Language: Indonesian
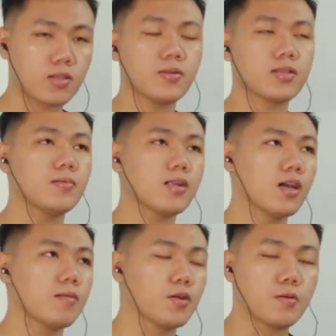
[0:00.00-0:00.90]
teman-teman
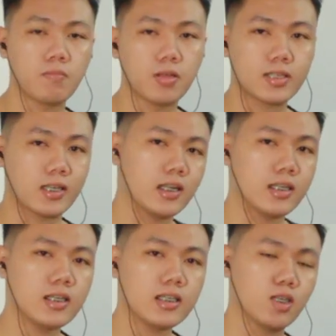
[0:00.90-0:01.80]
yang baru mampir ke channel
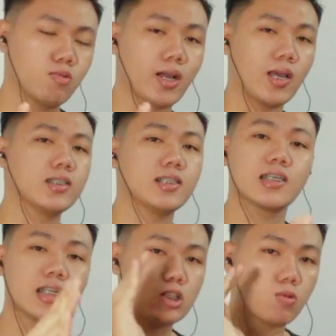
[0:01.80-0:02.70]
ini jangan lupa guys di
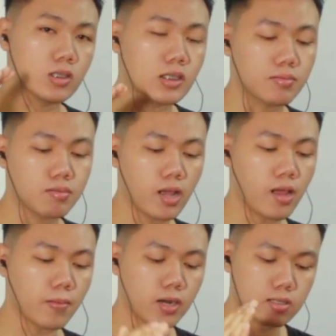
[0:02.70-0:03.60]
klik tombol
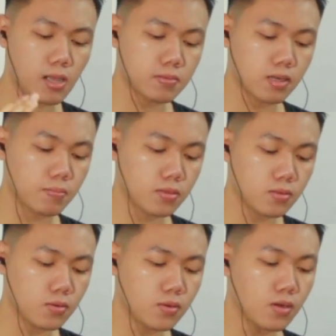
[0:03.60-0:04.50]
subscribe karena subscribe
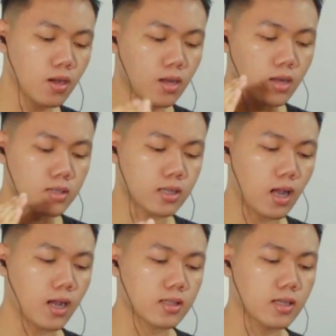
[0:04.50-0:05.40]
itu
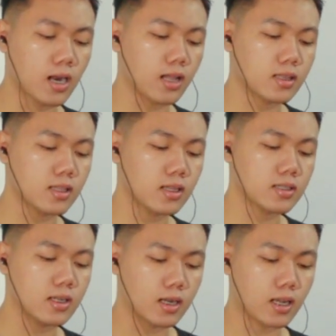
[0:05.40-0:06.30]
sangat
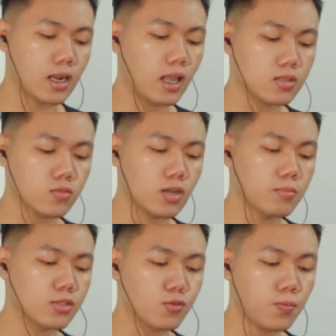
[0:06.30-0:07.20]
gratis dan kalian sudah
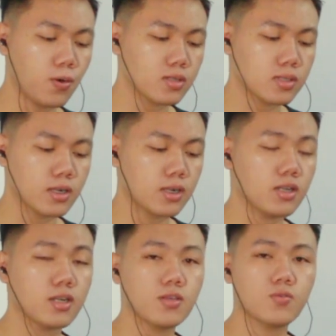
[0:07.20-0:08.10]
mensupport channel
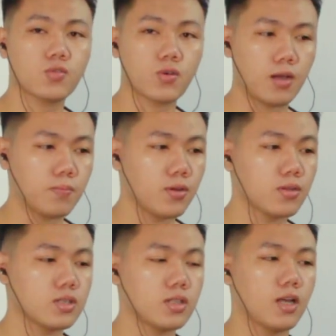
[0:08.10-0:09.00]
ini untuk
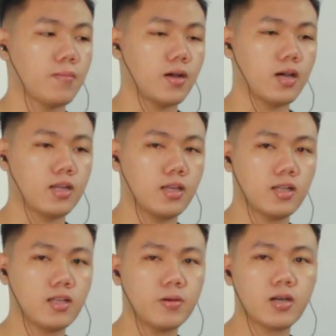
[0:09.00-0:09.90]
upload setiap hari.
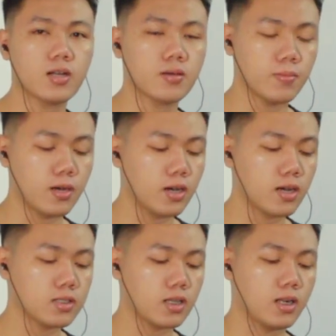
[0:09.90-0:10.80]
Kita bakal
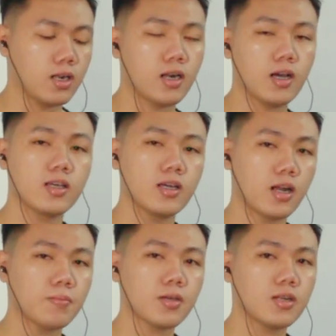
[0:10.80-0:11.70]
ngebahas hal yang lagi
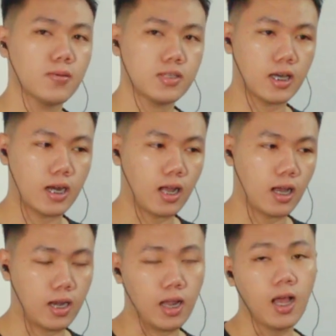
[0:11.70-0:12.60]
ramai
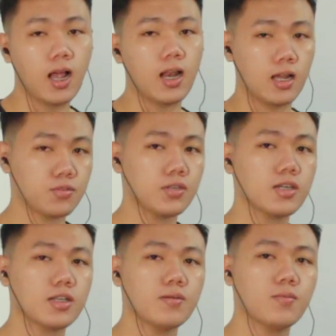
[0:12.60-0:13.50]
dibicarakan. Langsung
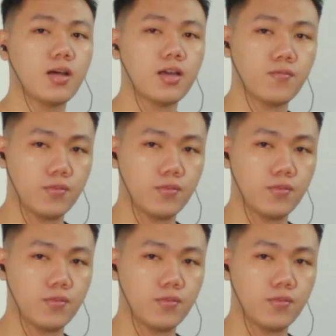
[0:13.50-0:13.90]
aja kita mulai